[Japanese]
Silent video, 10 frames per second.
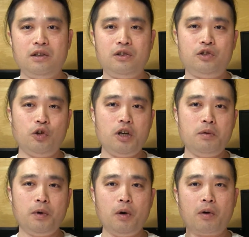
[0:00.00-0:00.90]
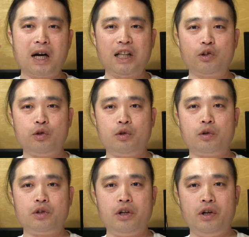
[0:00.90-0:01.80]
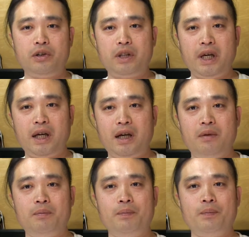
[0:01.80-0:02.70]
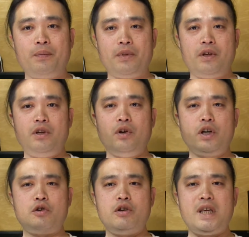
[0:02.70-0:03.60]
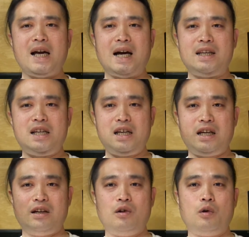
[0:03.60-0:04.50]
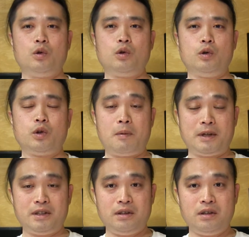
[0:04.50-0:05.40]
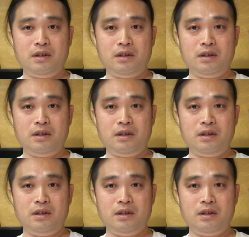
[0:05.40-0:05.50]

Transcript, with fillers: そういうものをカットすることによって、よりクリアに音を取れます。